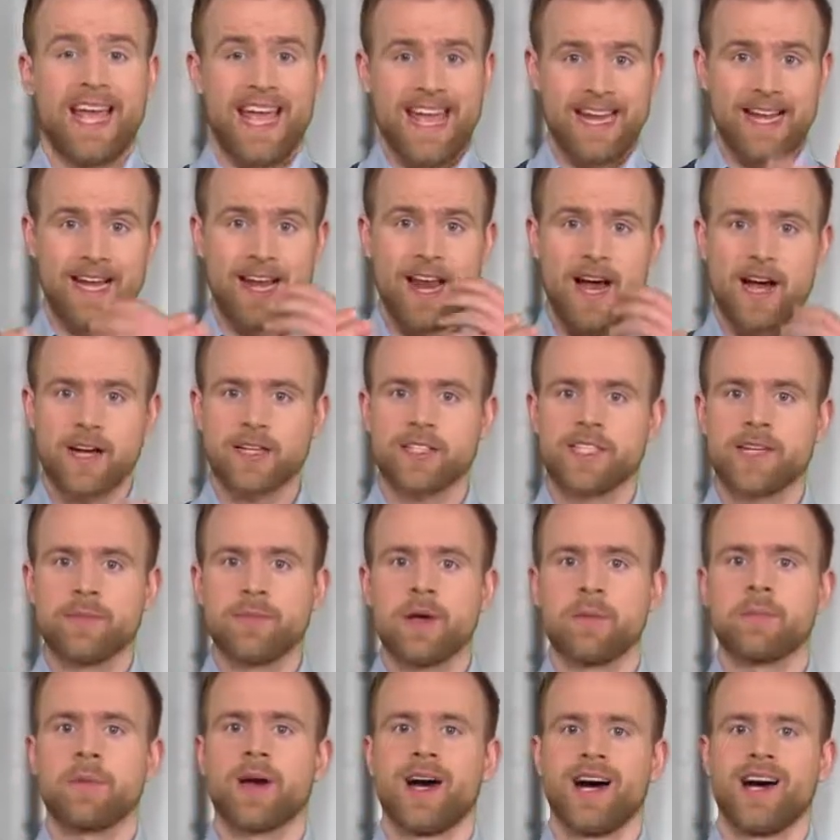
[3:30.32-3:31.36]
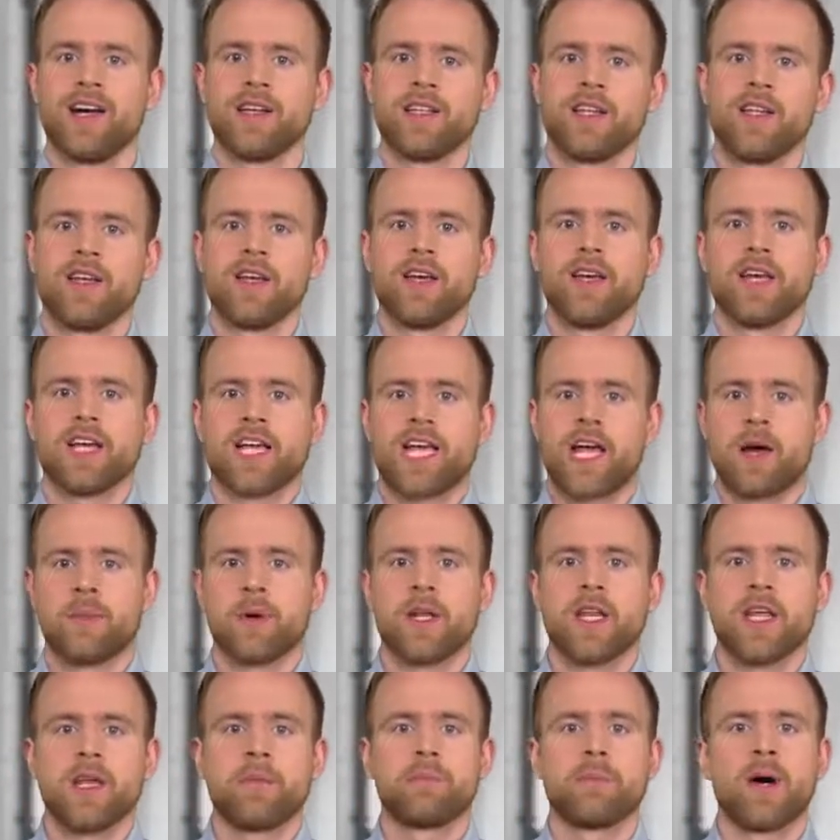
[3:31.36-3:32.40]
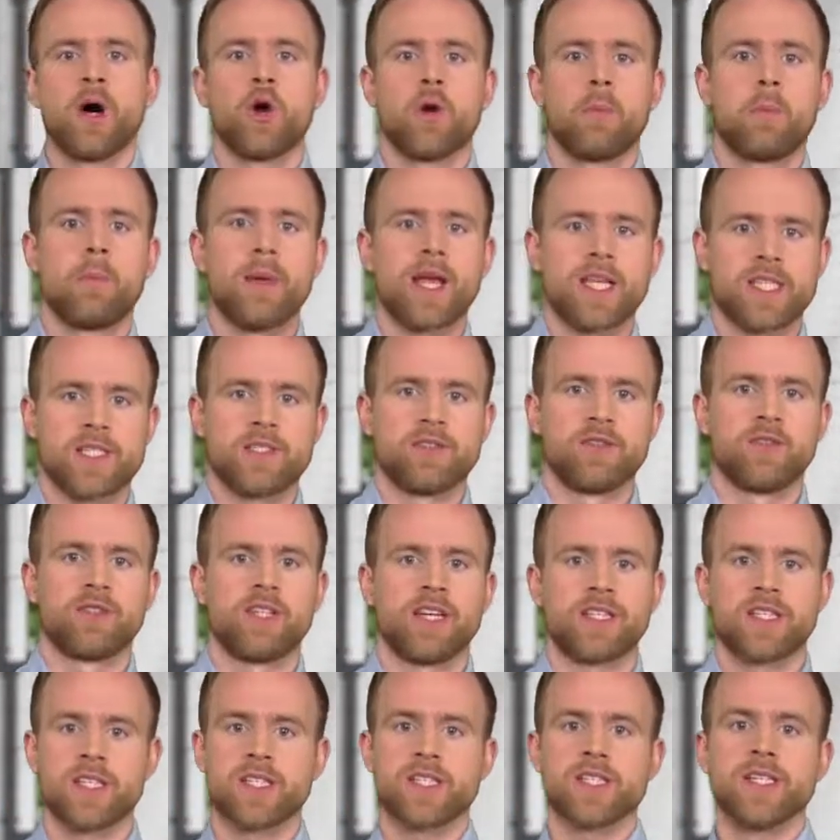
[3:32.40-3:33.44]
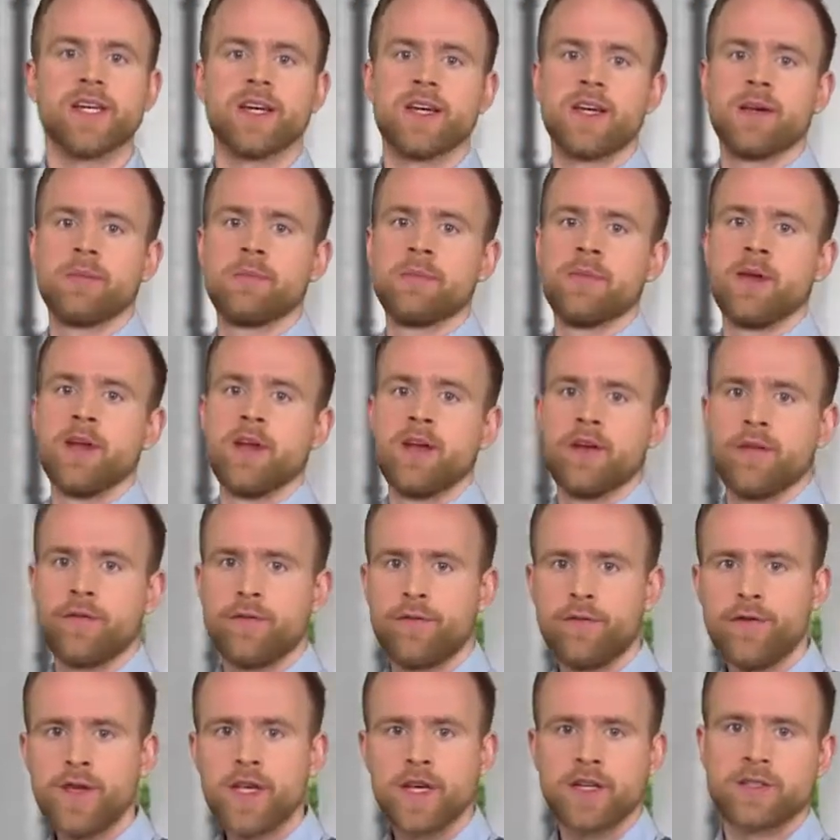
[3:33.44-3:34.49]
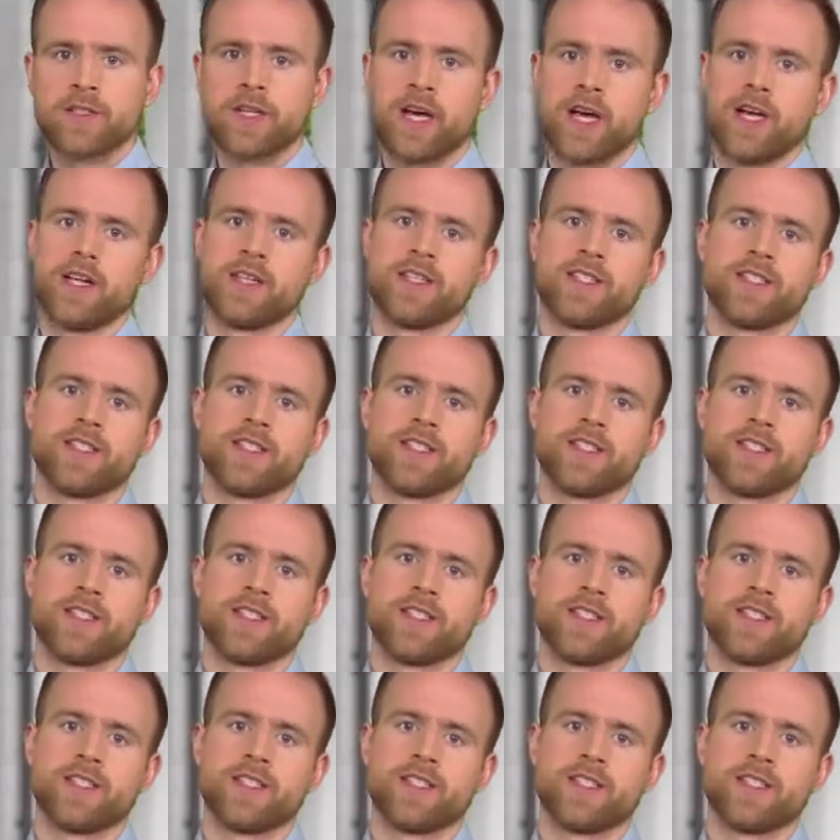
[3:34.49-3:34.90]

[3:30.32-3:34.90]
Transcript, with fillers: entlang der Membran kann man eben auch messen. Und das ist hier im vierten Teil